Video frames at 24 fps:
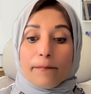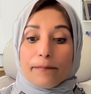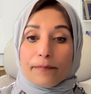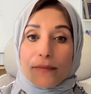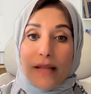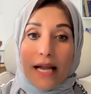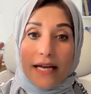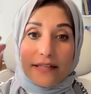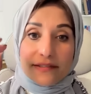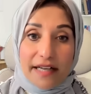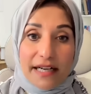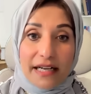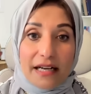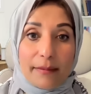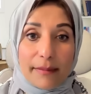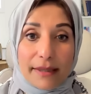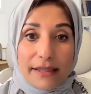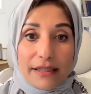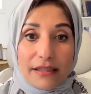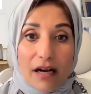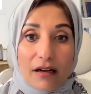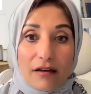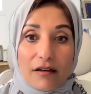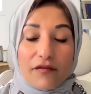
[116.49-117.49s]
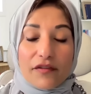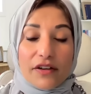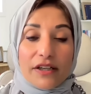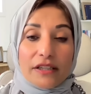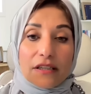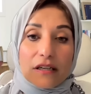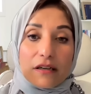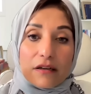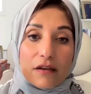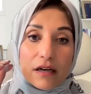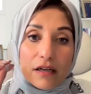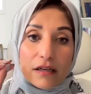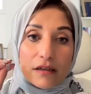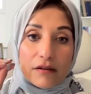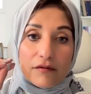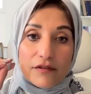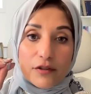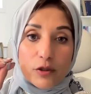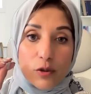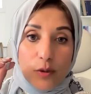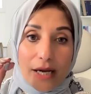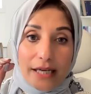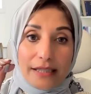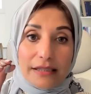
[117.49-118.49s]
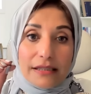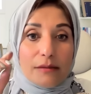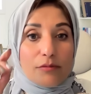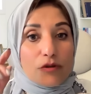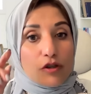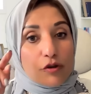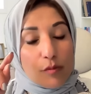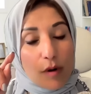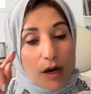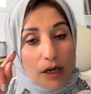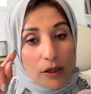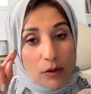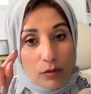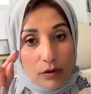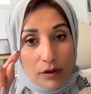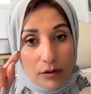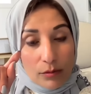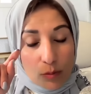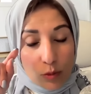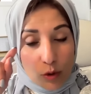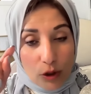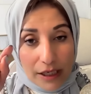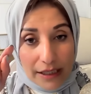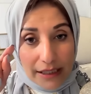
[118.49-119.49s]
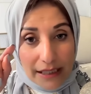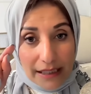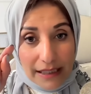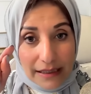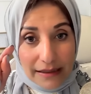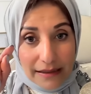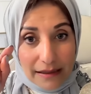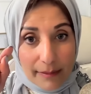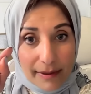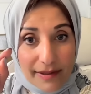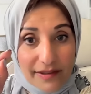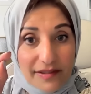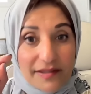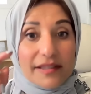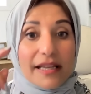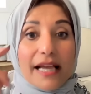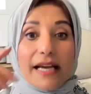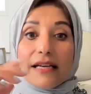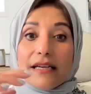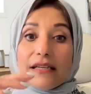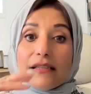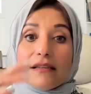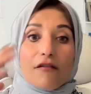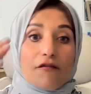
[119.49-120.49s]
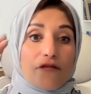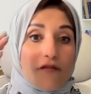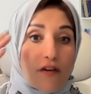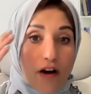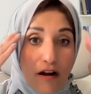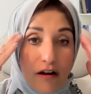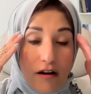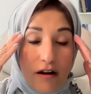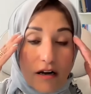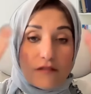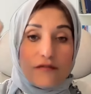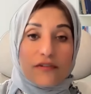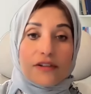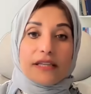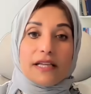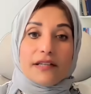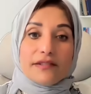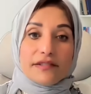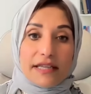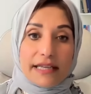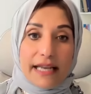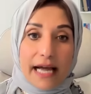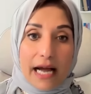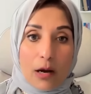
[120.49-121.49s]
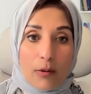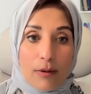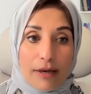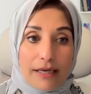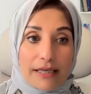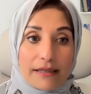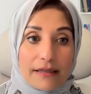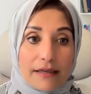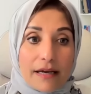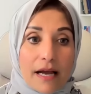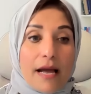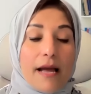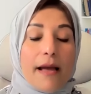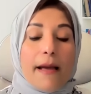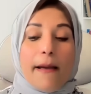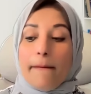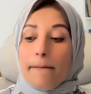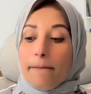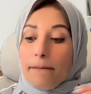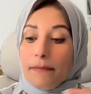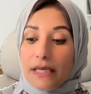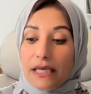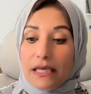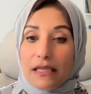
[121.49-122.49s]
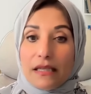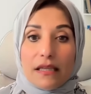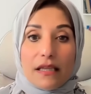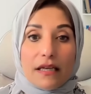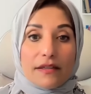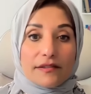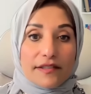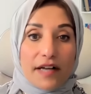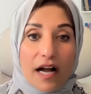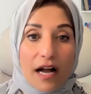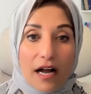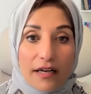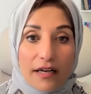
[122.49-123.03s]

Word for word: عايزاك كمان تعرف ان الفيديوهات دي مش معموله ليك انت بس لكن تفكر في الناس اللي حواليك مين صح